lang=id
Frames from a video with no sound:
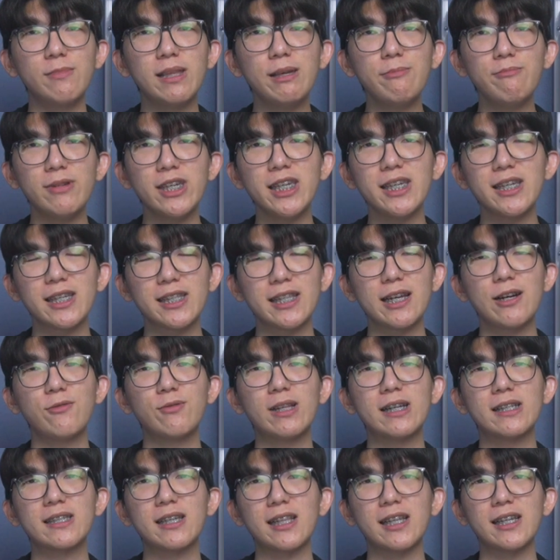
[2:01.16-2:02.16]
DB, kita
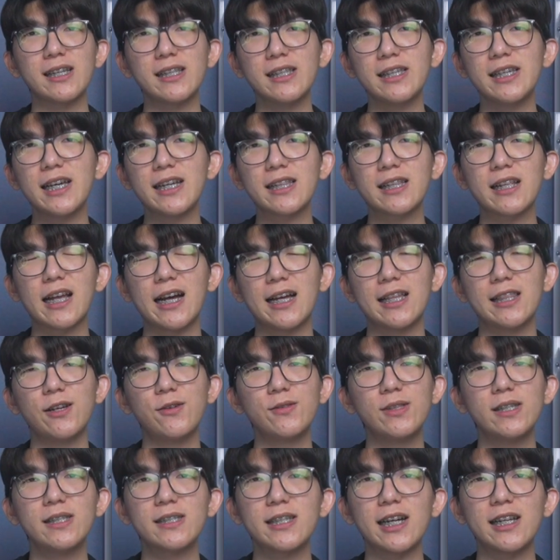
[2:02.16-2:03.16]
udah sering lihat kalau
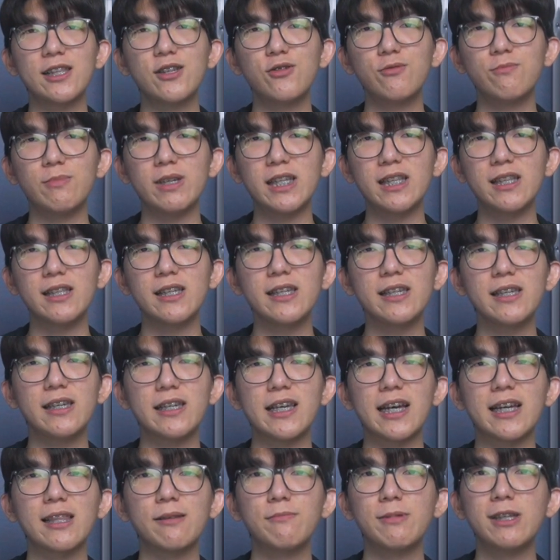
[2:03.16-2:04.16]
di Stadium ini
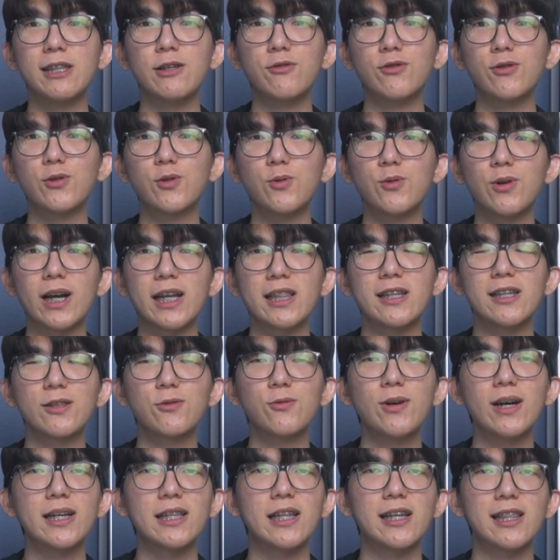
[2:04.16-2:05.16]
yang lebih diuntungkan
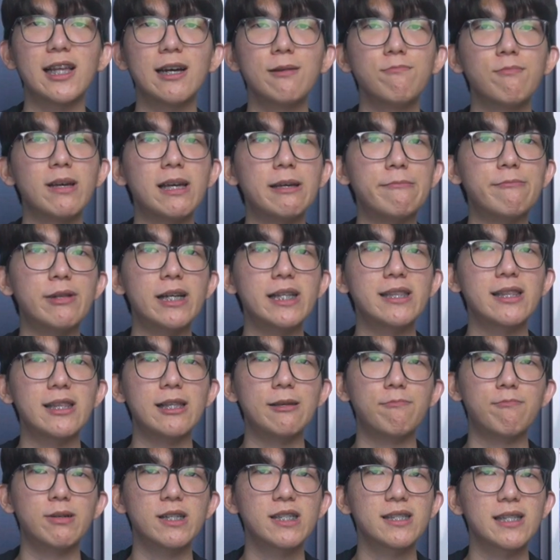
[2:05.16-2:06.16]
itu adalah Beyblade
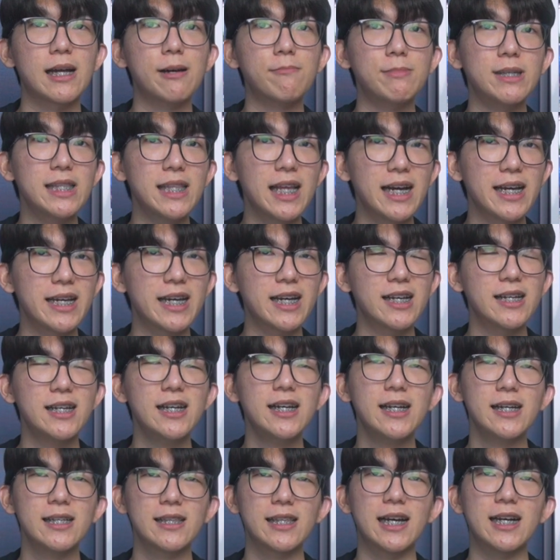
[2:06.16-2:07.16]
tipe stamina ya.
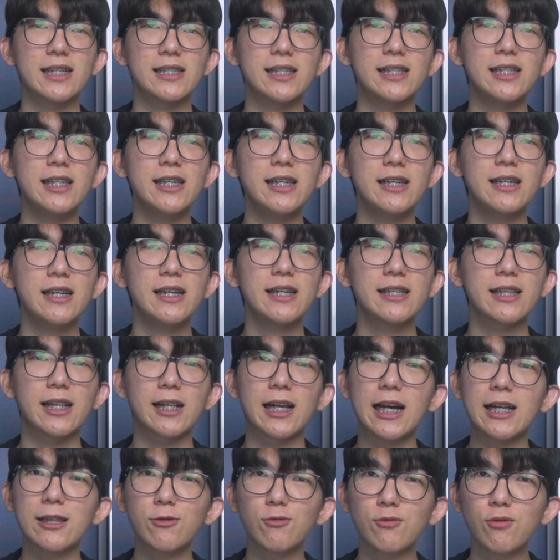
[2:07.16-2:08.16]
Nah, jadi
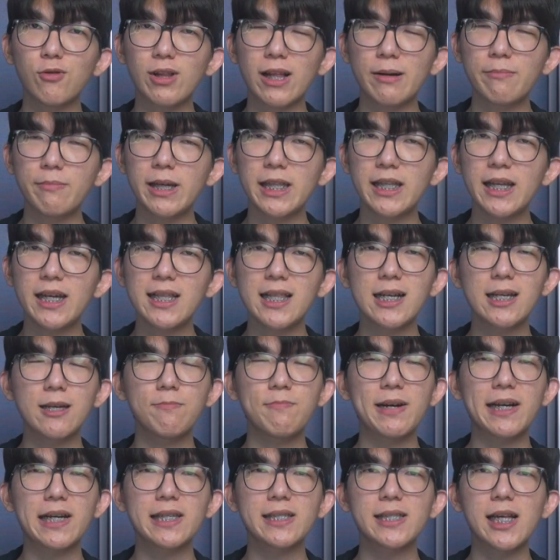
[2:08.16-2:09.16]
tergantung turnamennya lagi
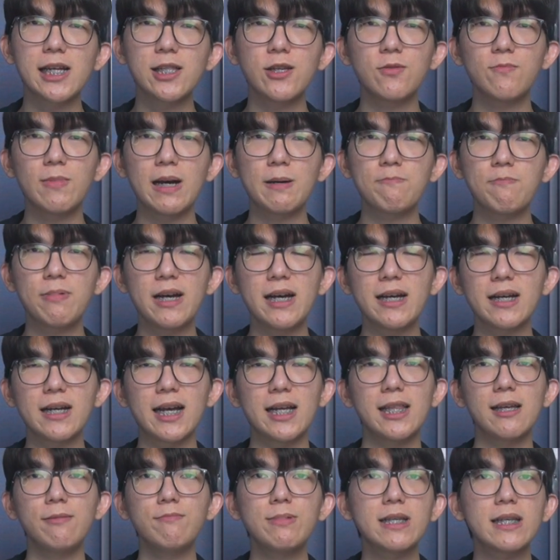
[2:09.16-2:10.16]
pakai Stadium apa,
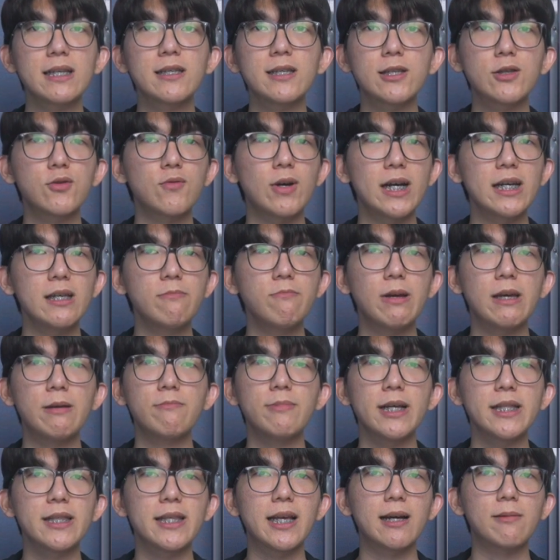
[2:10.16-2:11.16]
kalian bisa nyesuaiin
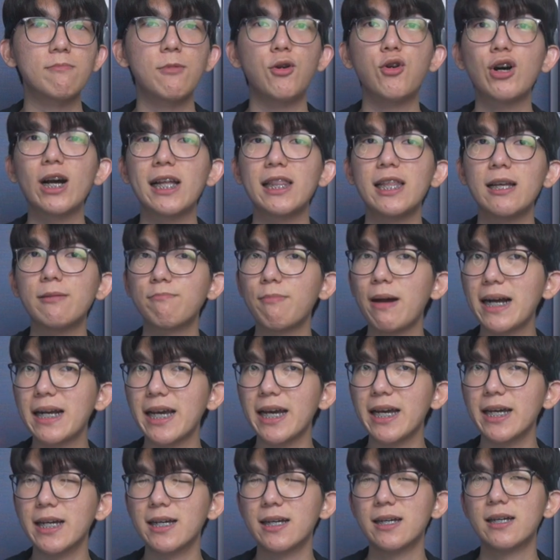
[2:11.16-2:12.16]
Beyblade yang mau kalian
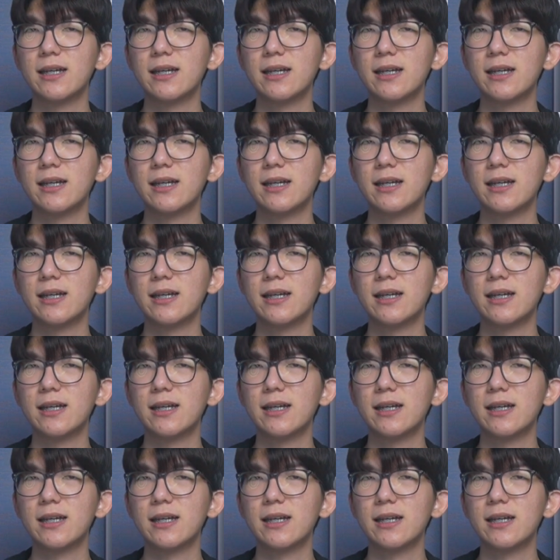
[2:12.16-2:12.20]
pakai.